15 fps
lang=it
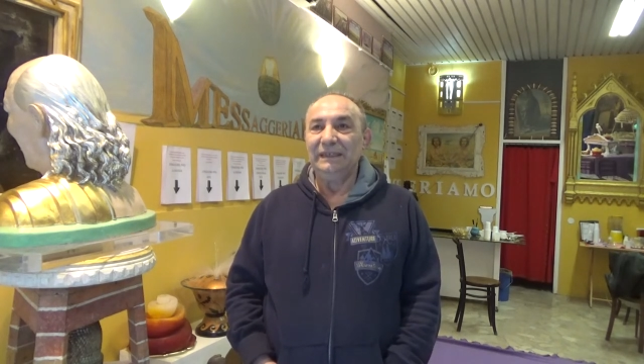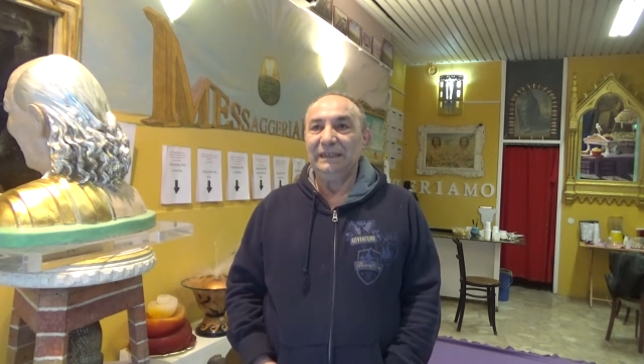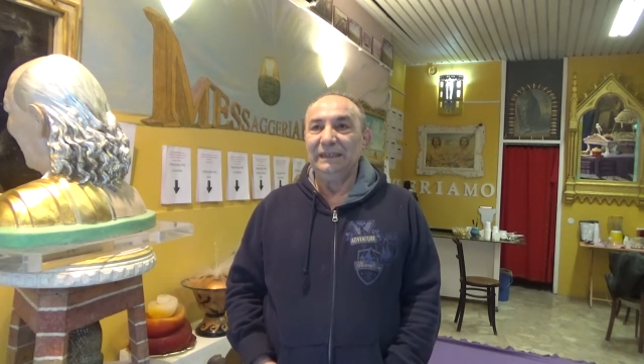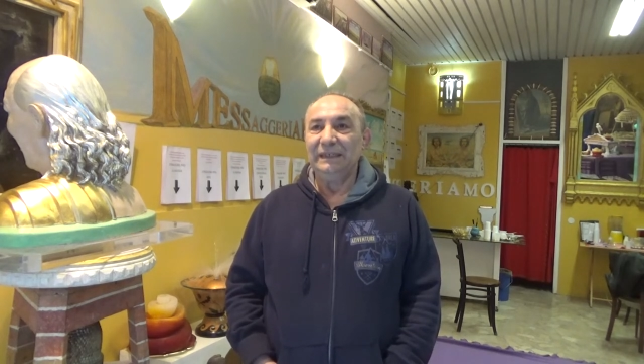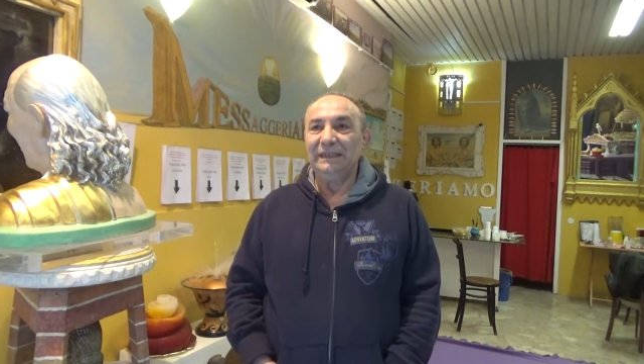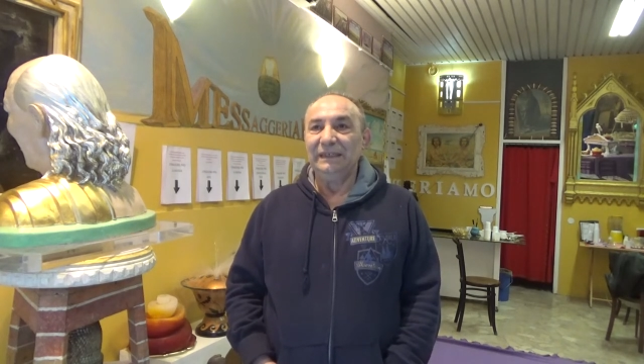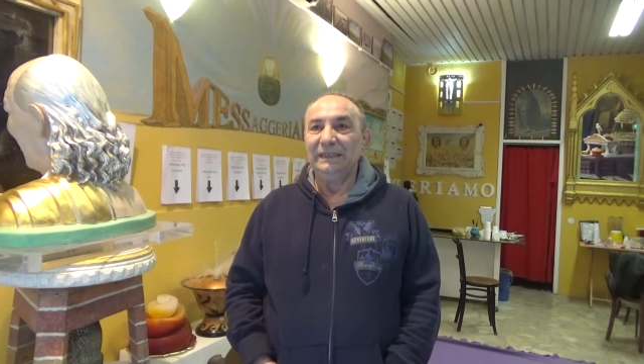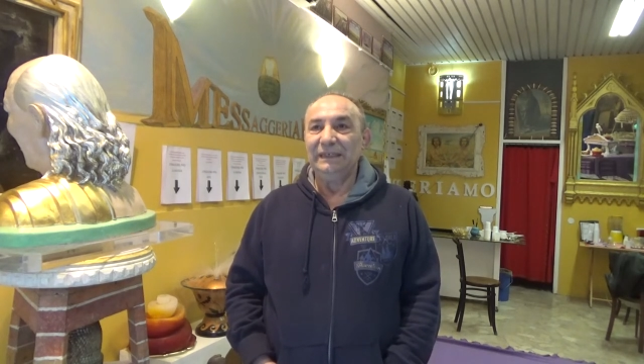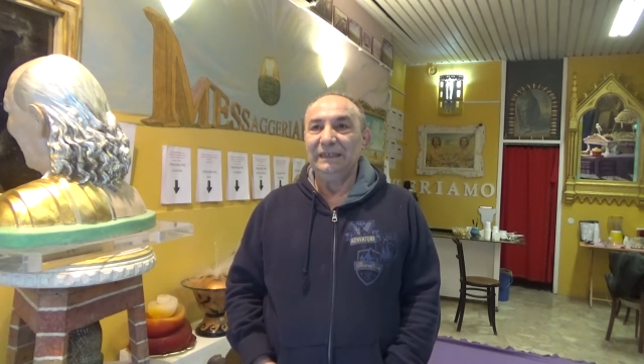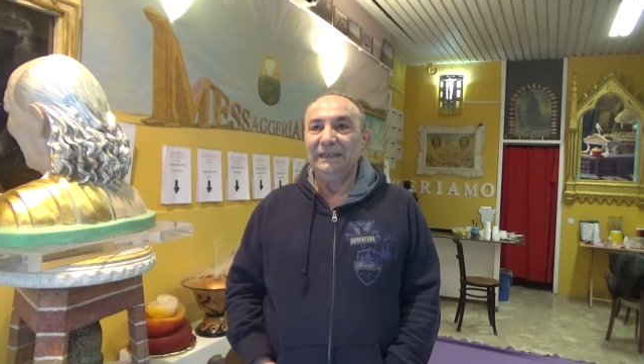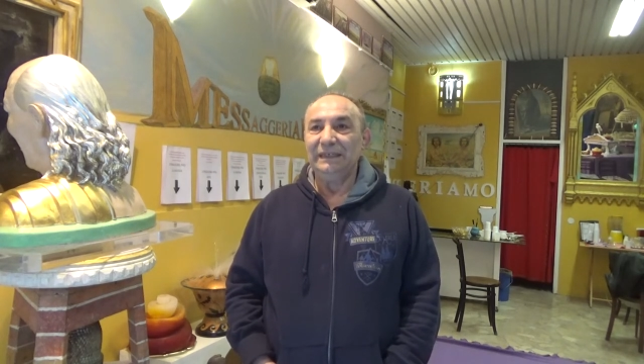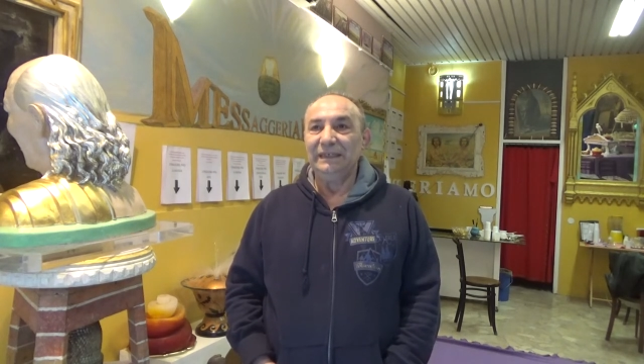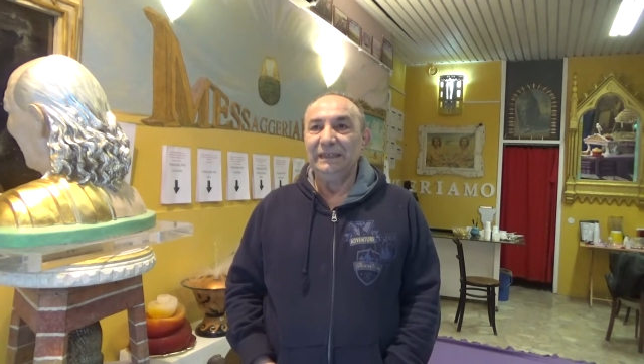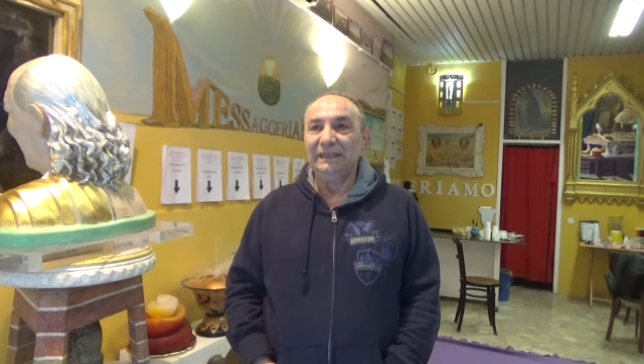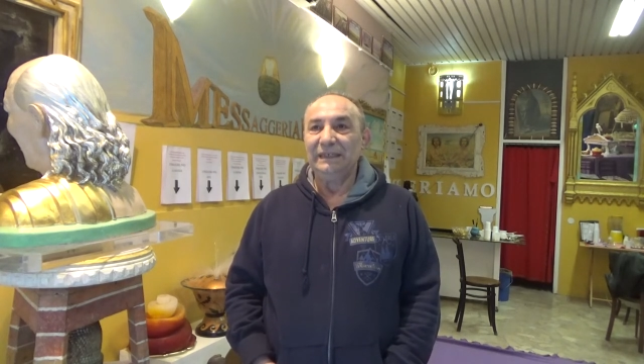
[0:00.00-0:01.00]

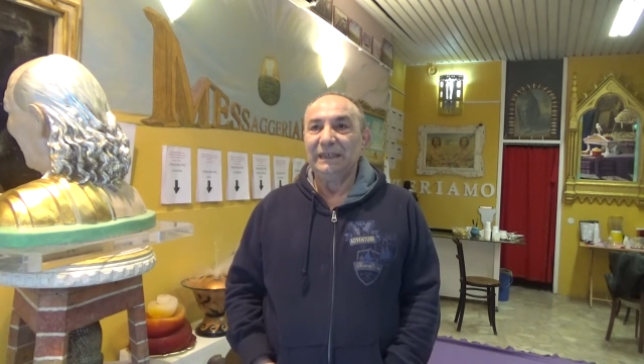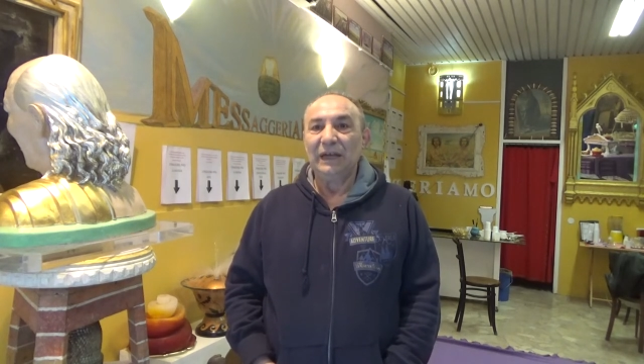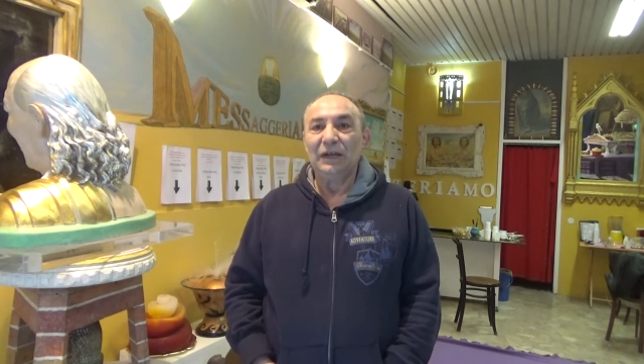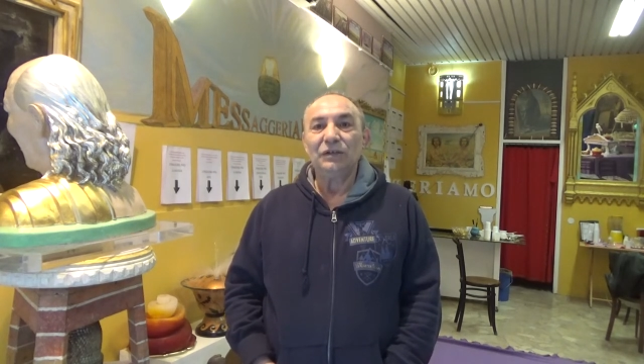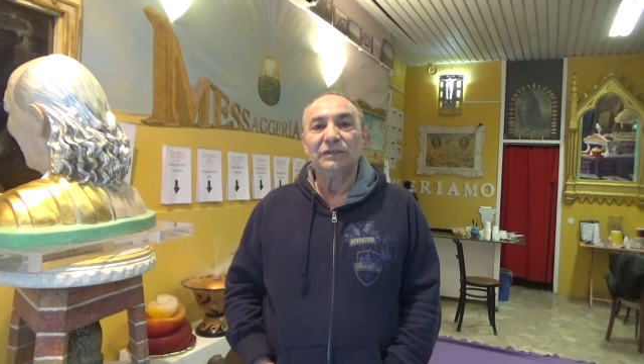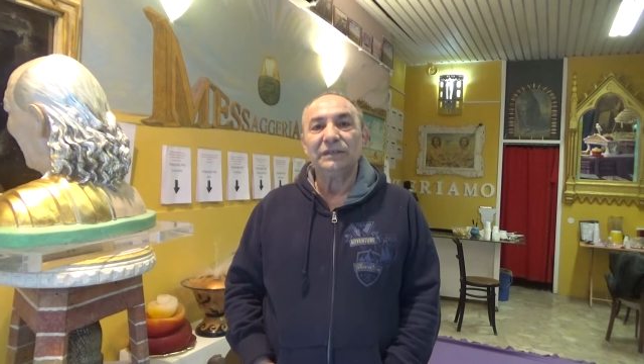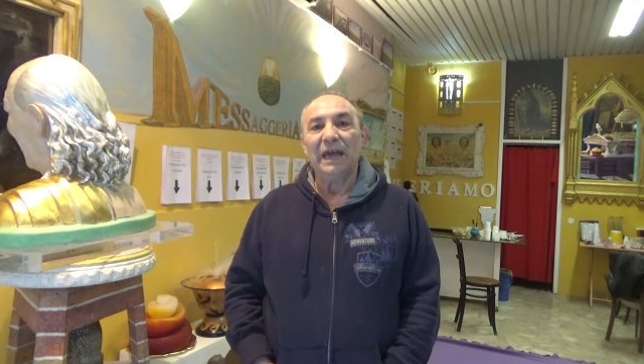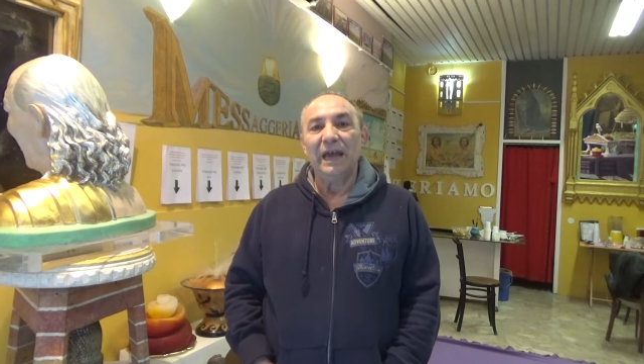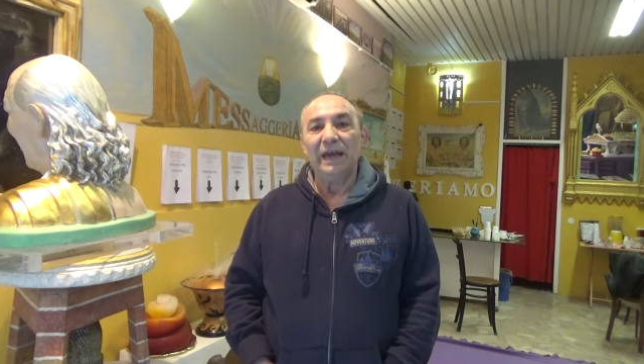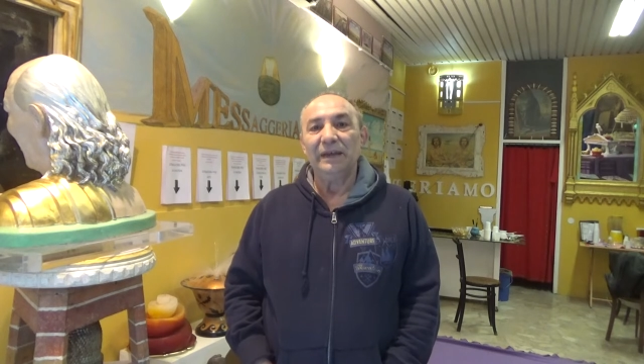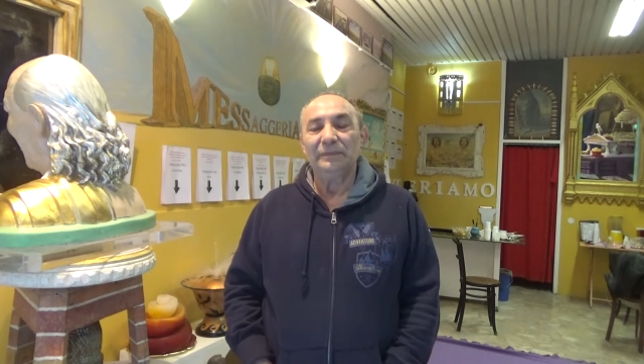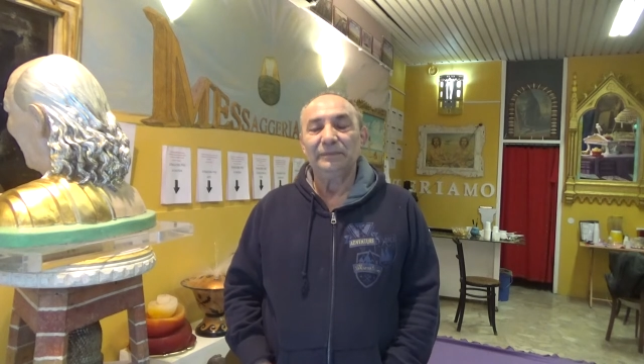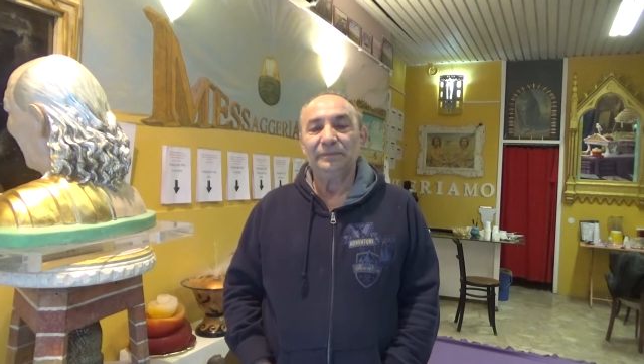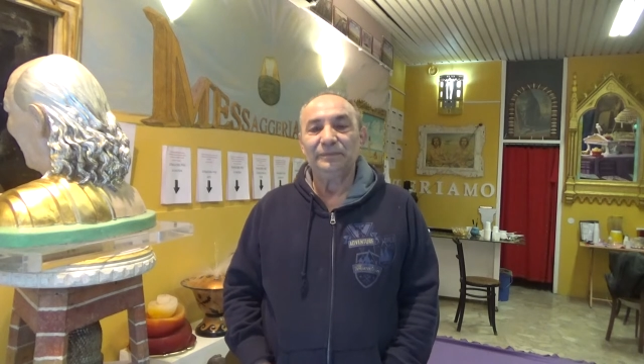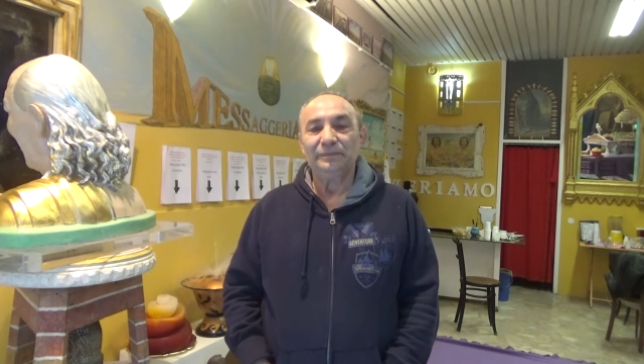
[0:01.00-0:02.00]
E che cos'è